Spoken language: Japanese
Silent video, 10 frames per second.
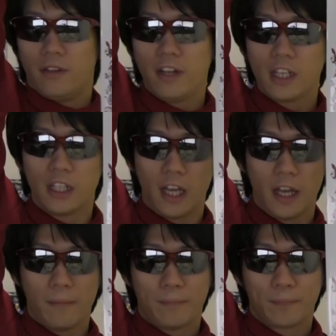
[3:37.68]
ぜひ
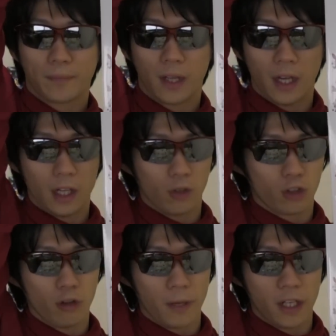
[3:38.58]
ね、えー、と、
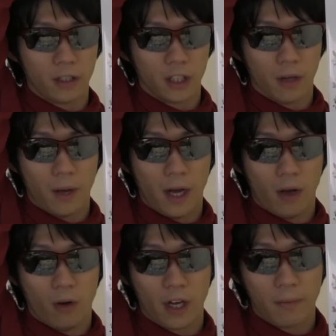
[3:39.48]
興味ある方
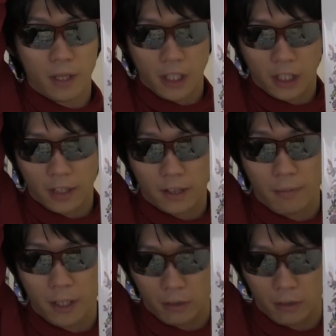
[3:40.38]
はお早めに買ってみ